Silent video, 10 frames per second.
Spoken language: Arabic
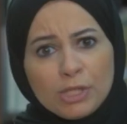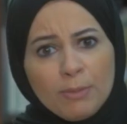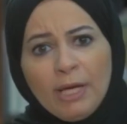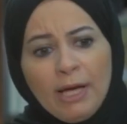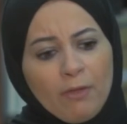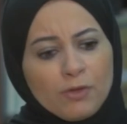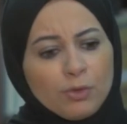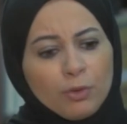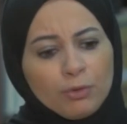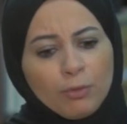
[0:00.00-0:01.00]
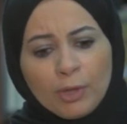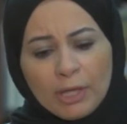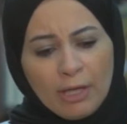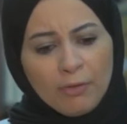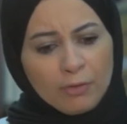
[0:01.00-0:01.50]
سمع هذا الصوت
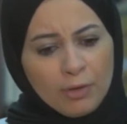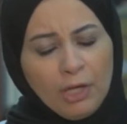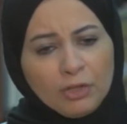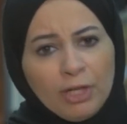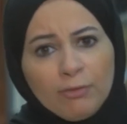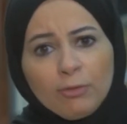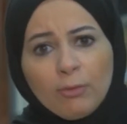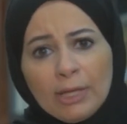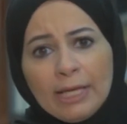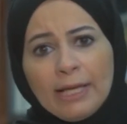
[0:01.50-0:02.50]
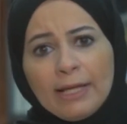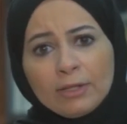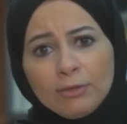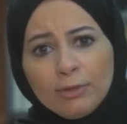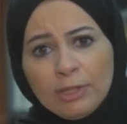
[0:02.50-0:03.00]
وركض راح شاف ولا يلقى
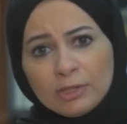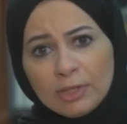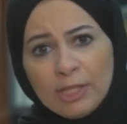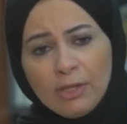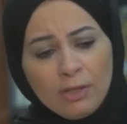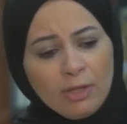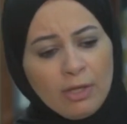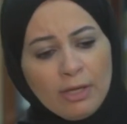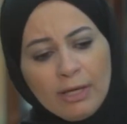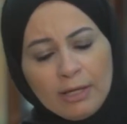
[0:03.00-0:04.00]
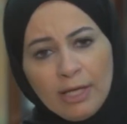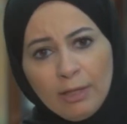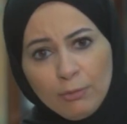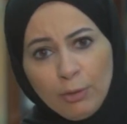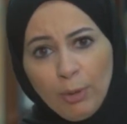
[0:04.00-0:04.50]
طفل صغير
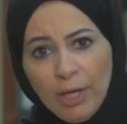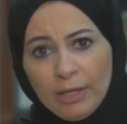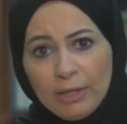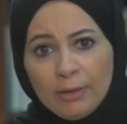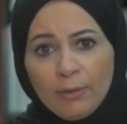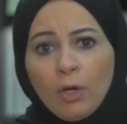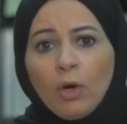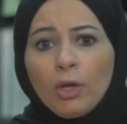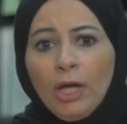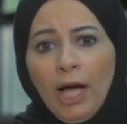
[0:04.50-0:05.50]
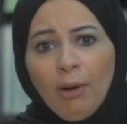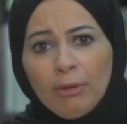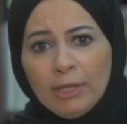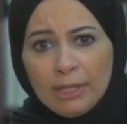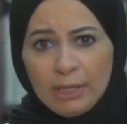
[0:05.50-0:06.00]
غرقان في البحيرة
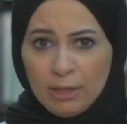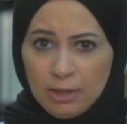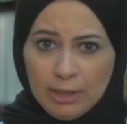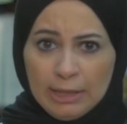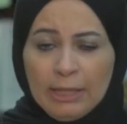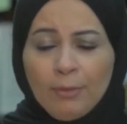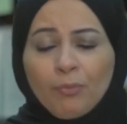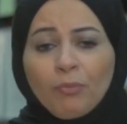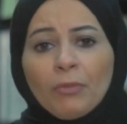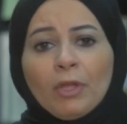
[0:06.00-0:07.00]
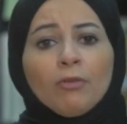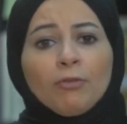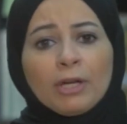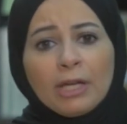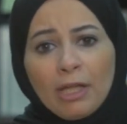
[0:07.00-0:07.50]
يحاول يطلع
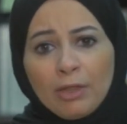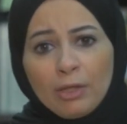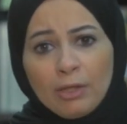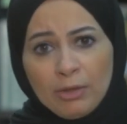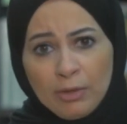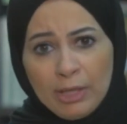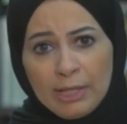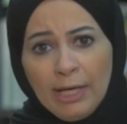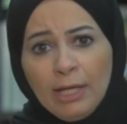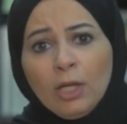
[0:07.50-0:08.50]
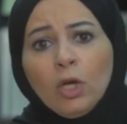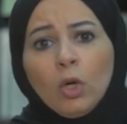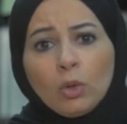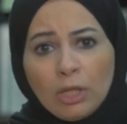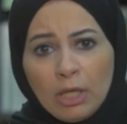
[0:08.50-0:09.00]
فركض الريال
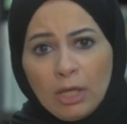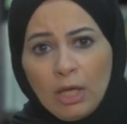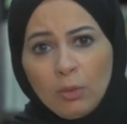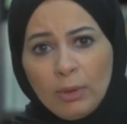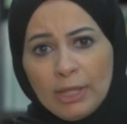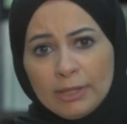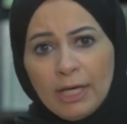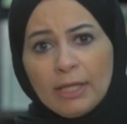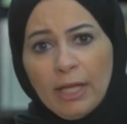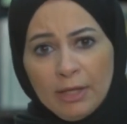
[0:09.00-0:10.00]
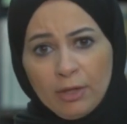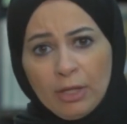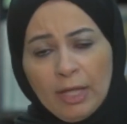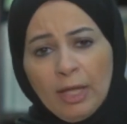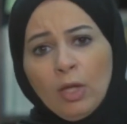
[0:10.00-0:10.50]
وطلع الولد هذا
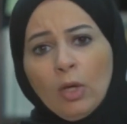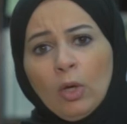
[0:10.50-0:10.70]
أنقذه